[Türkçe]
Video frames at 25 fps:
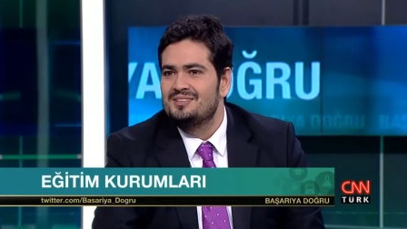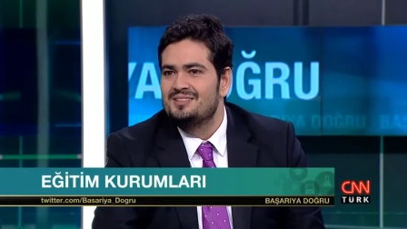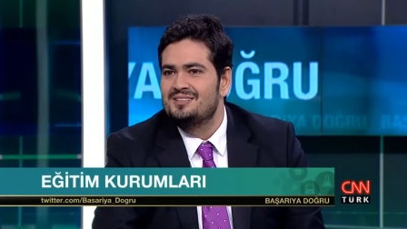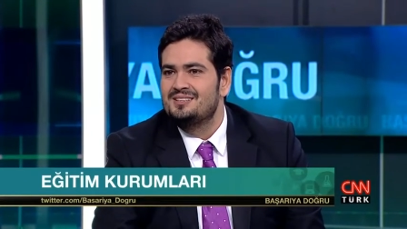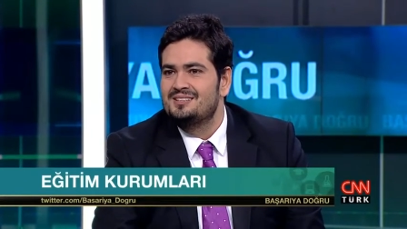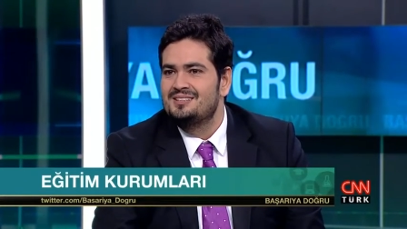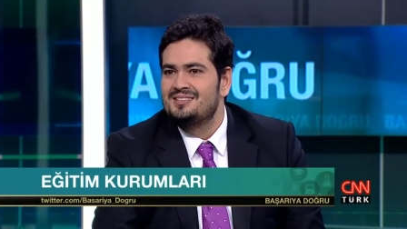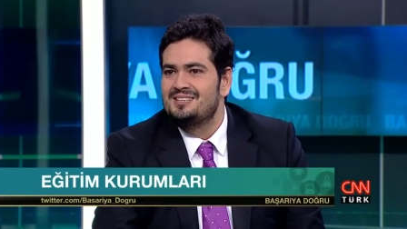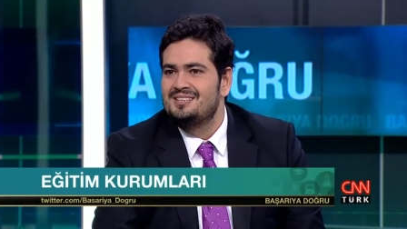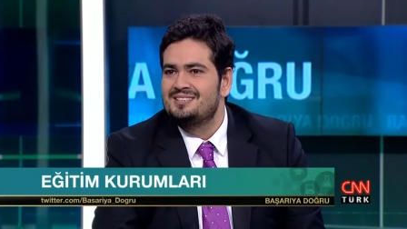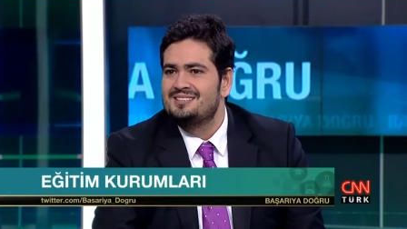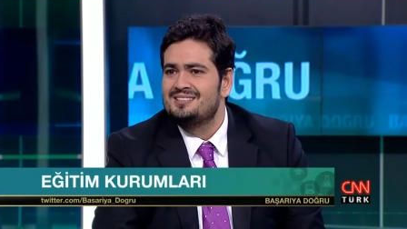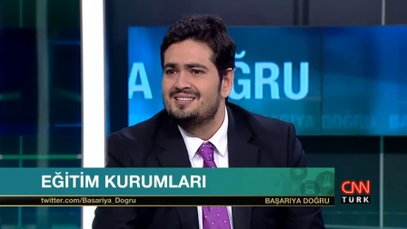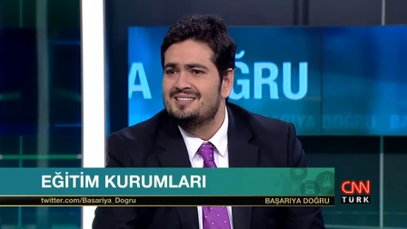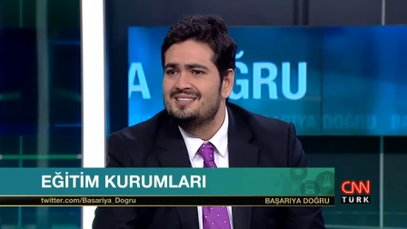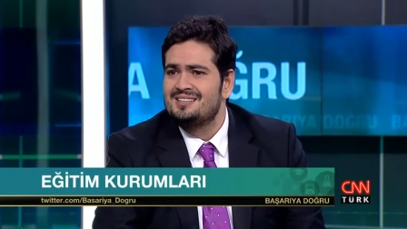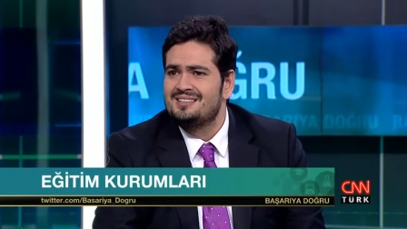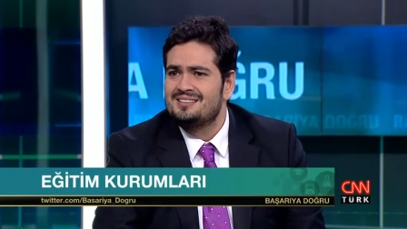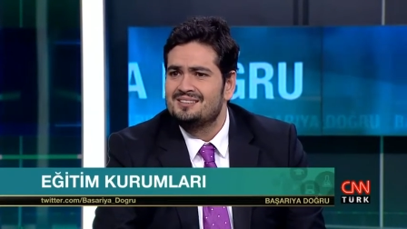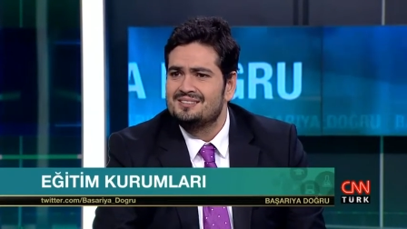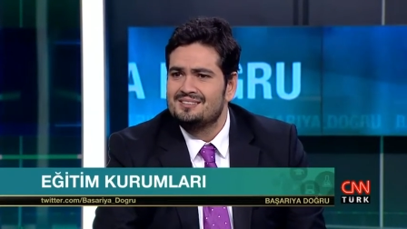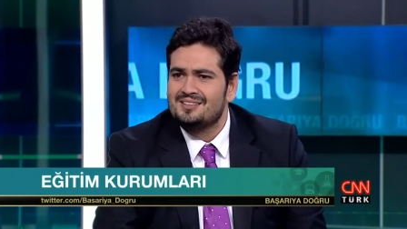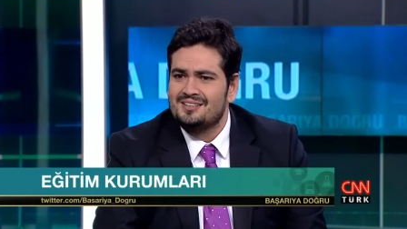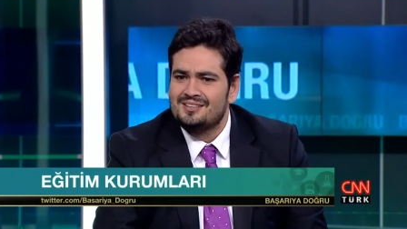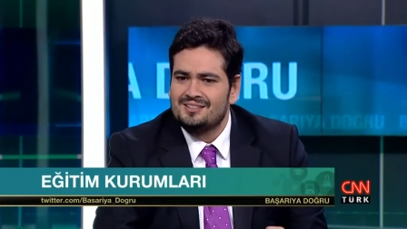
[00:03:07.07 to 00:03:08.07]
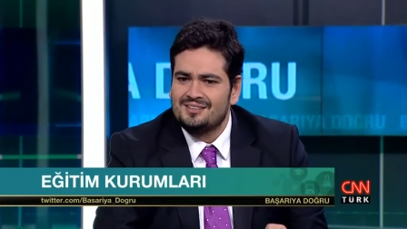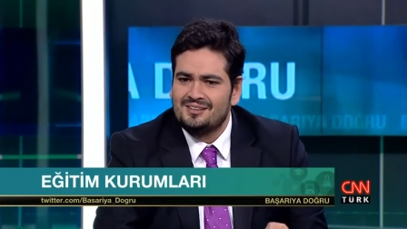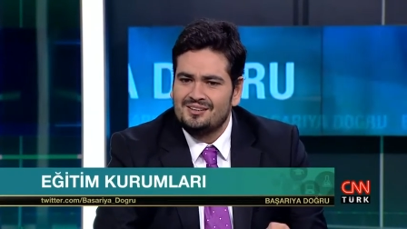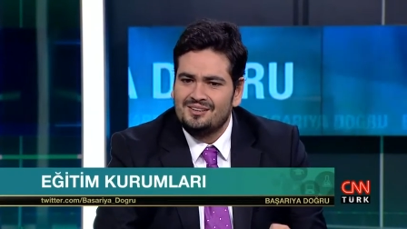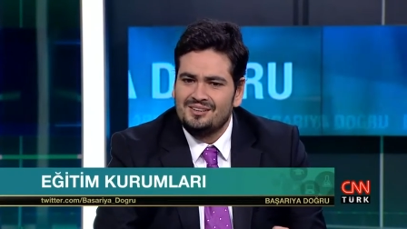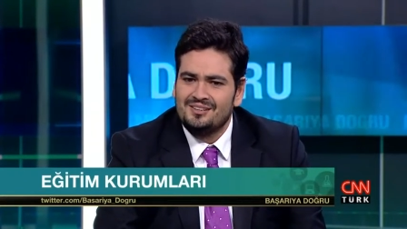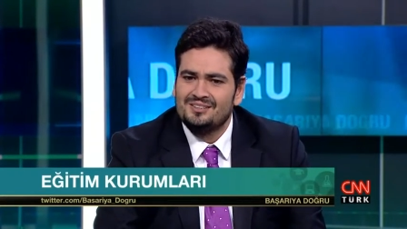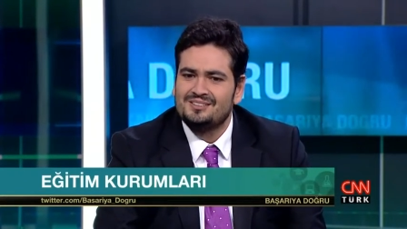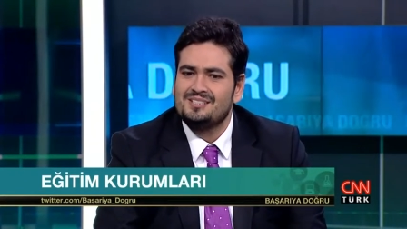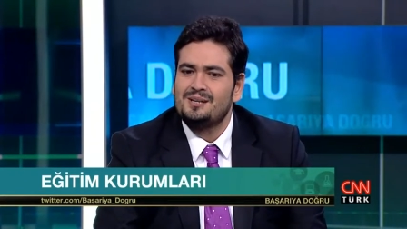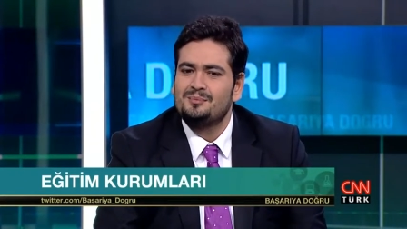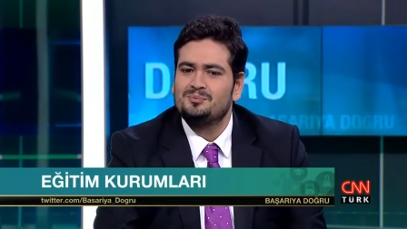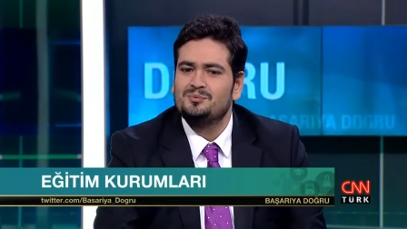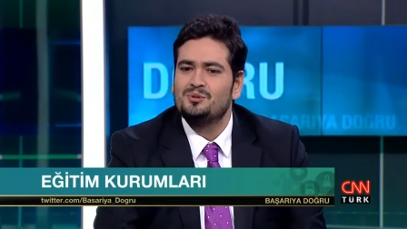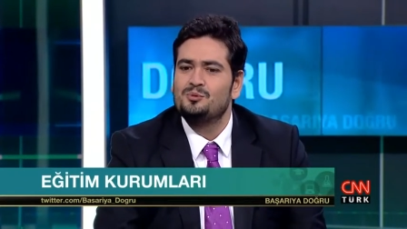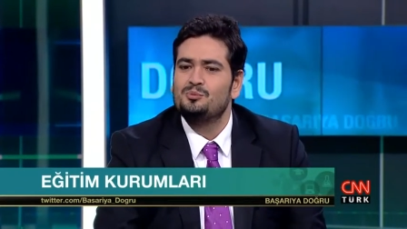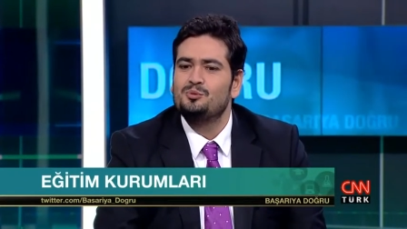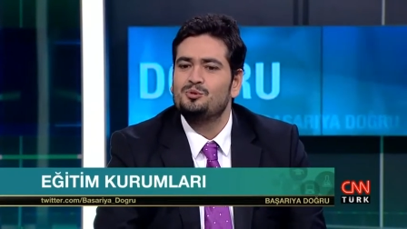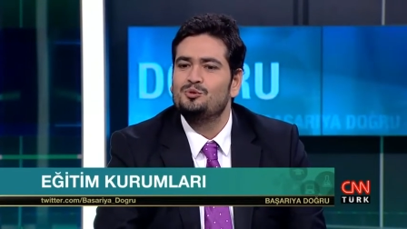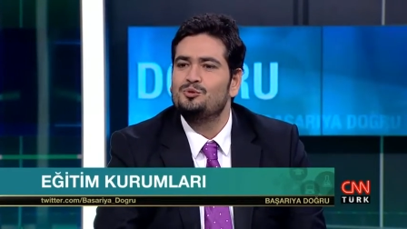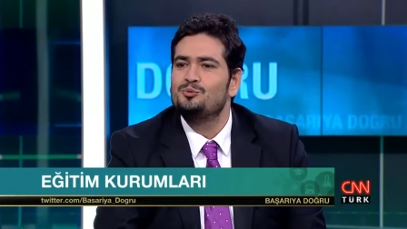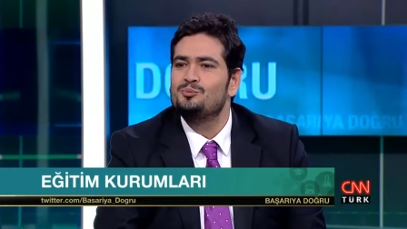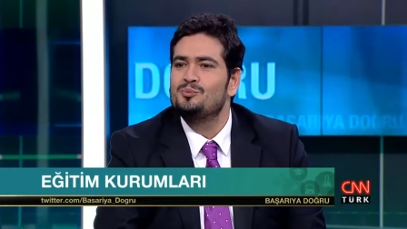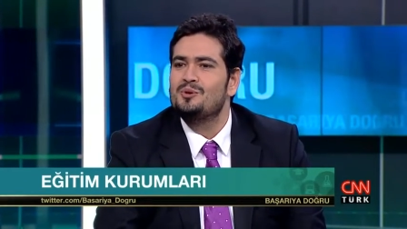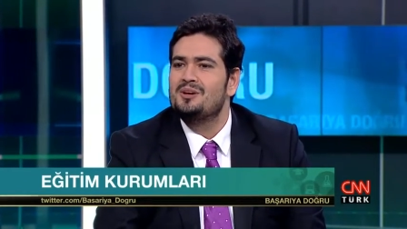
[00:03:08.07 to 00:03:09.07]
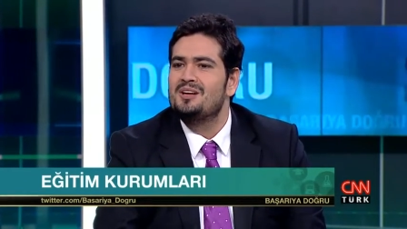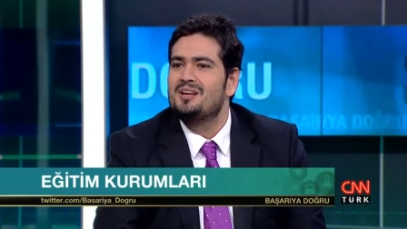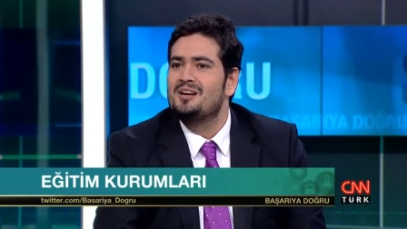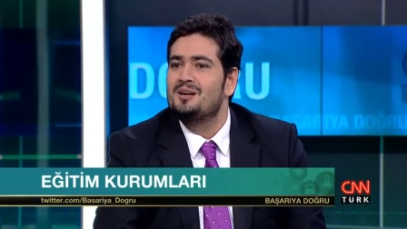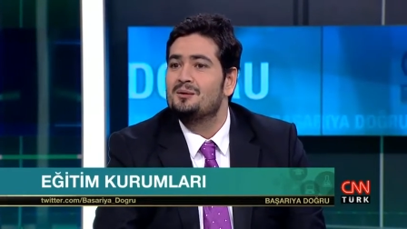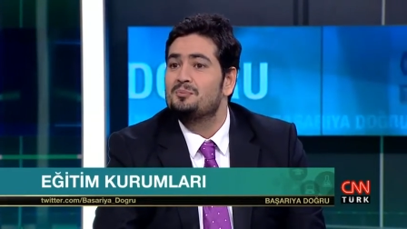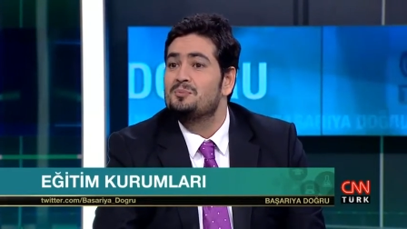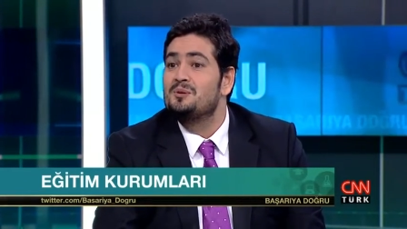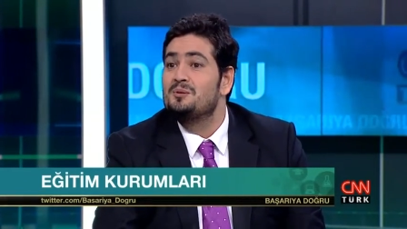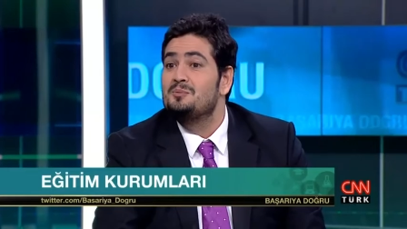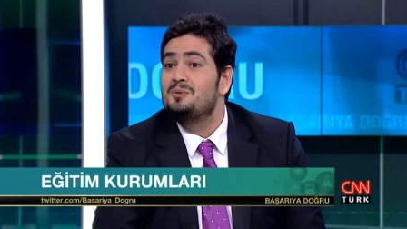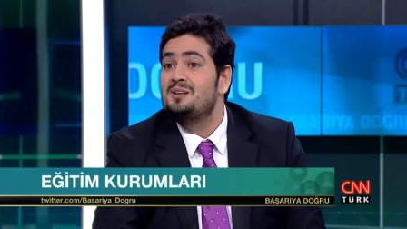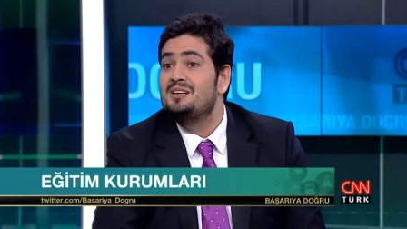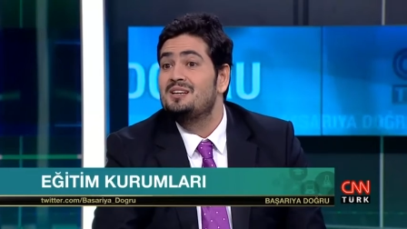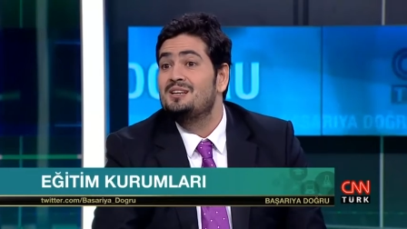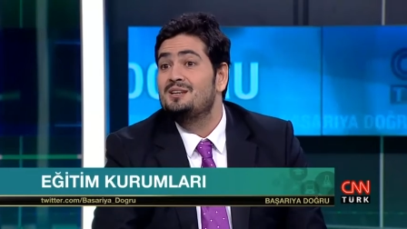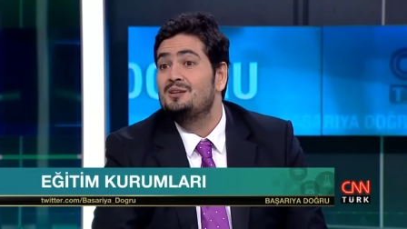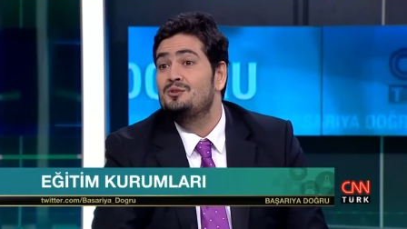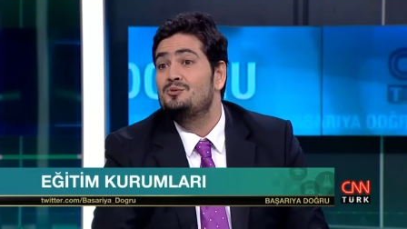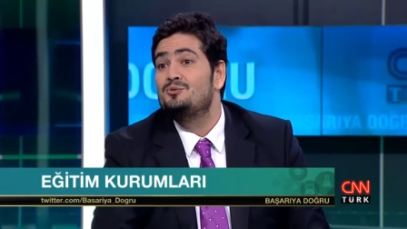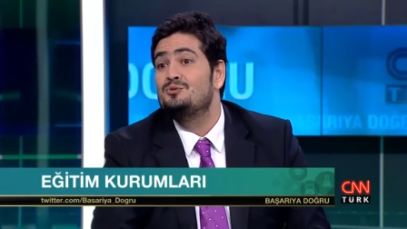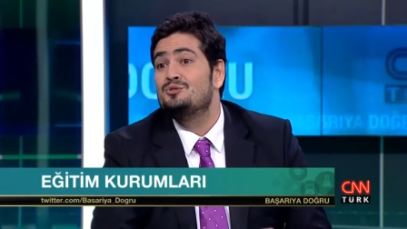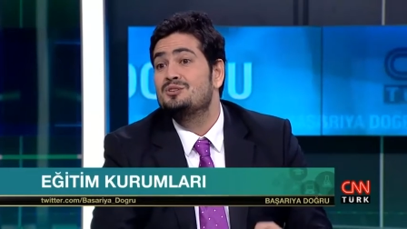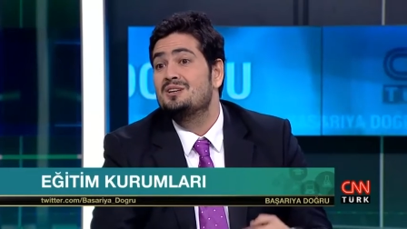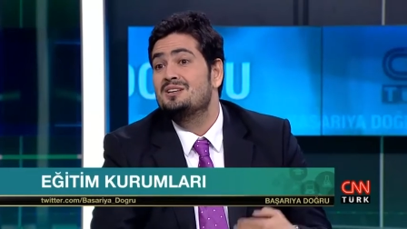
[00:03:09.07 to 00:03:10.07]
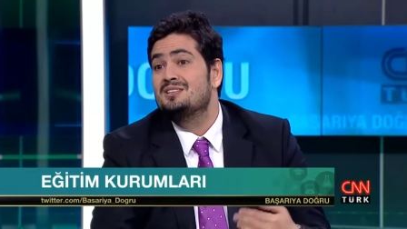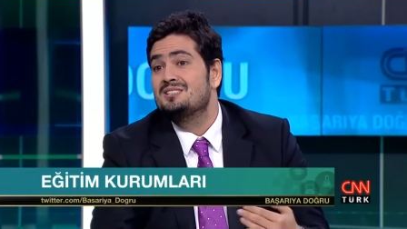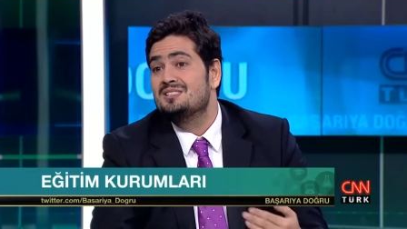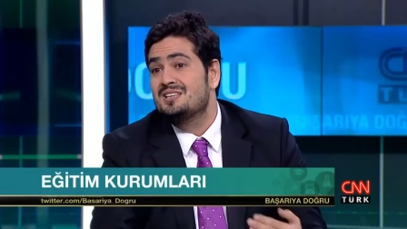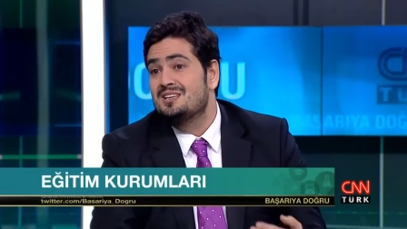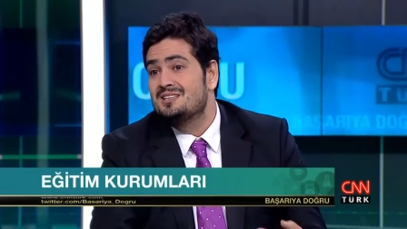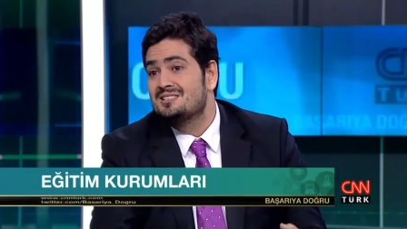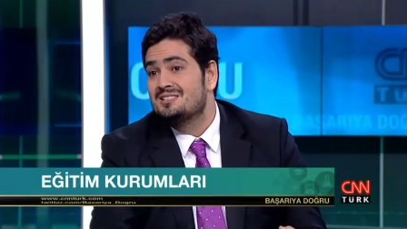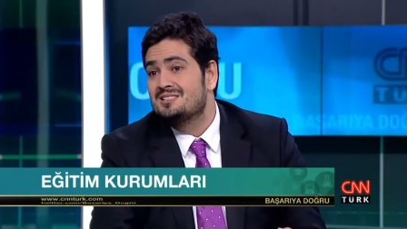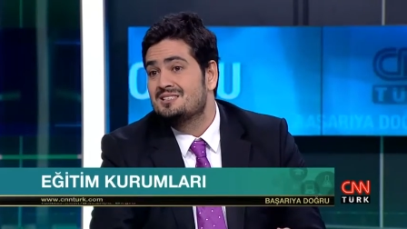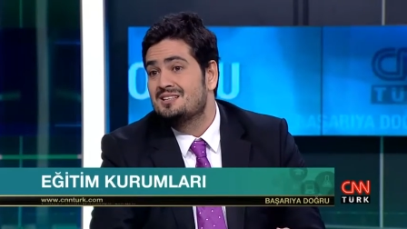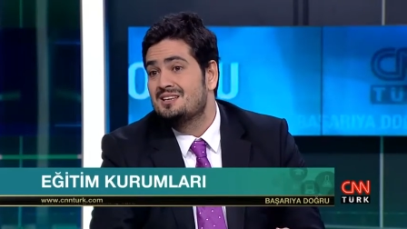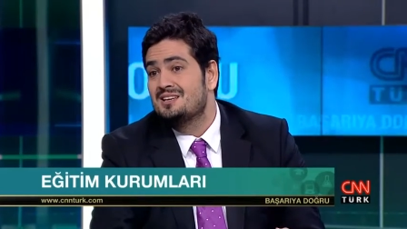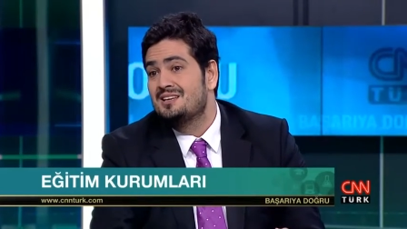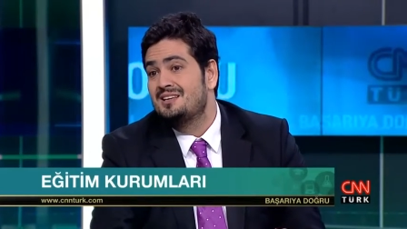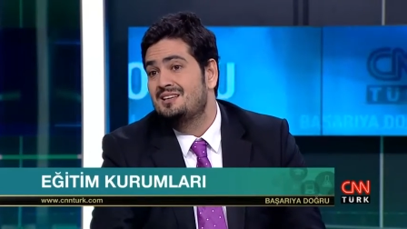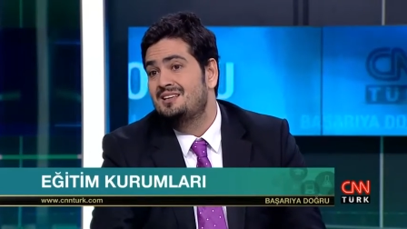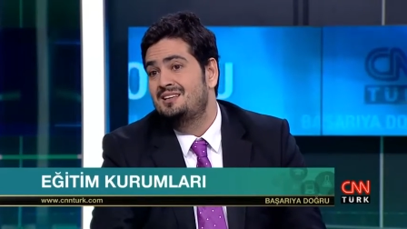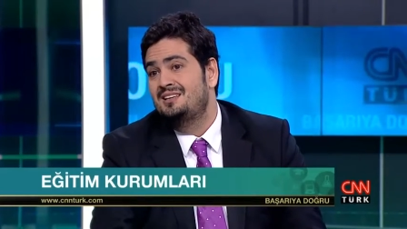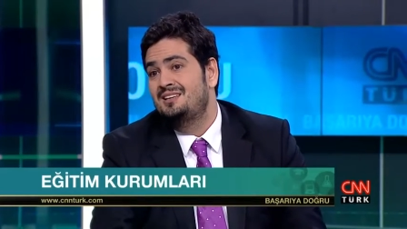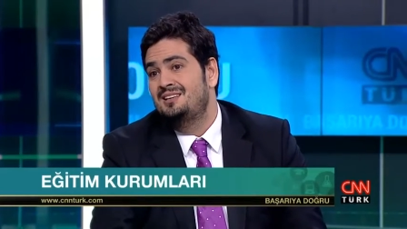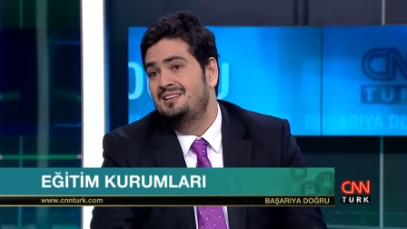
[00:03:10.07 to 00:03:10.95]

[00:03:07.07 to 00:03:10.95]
yeteri kadar adapta bulunmayarak birbirlerine yüksek sesle